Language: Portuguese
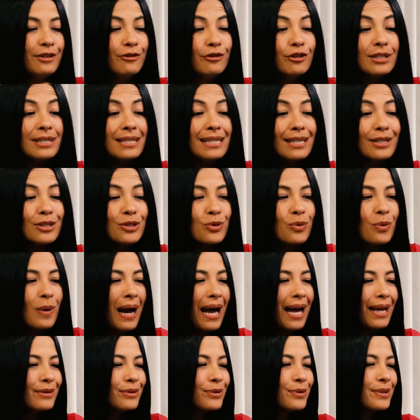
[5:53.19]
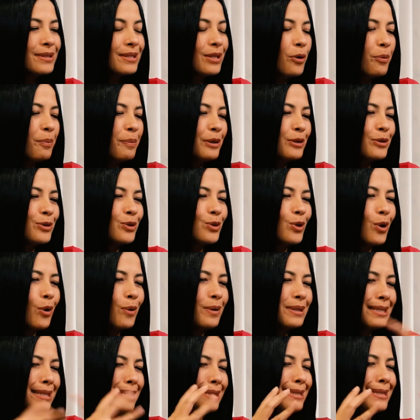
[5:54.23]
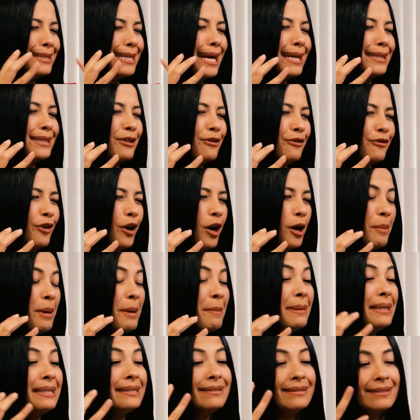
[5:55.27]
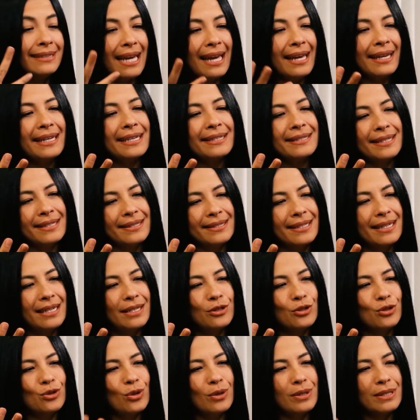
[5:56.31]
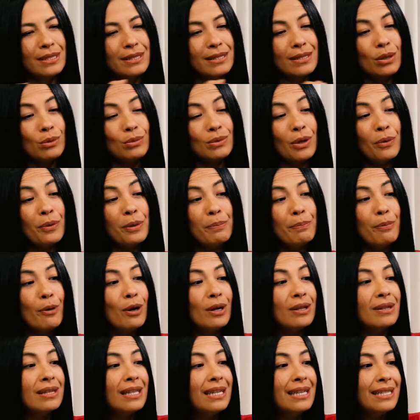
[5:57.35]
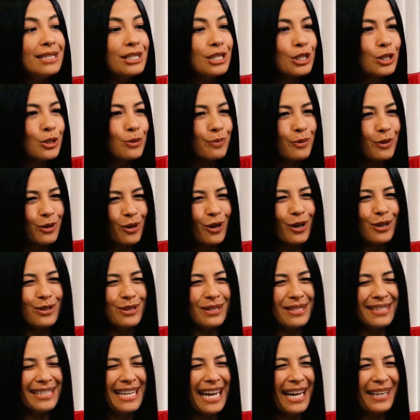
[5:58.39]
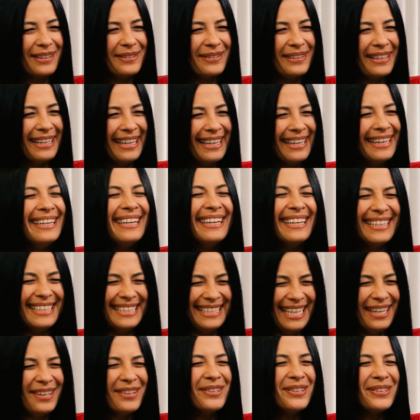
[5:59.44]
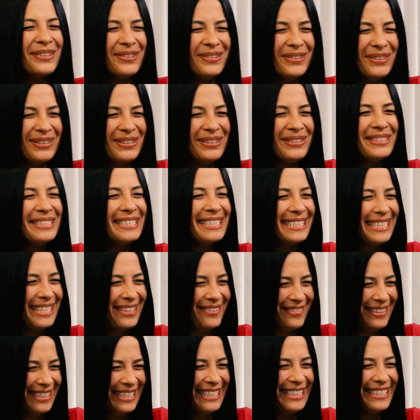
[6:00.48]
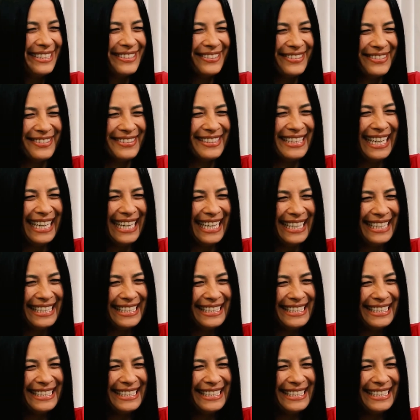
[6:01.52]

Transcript: vocês quatro são pessoas que, de certa forma, mantêm essas tradições que são tão importantes para o nosso estado, né? Dá orgulho de ser mineiro, não dá?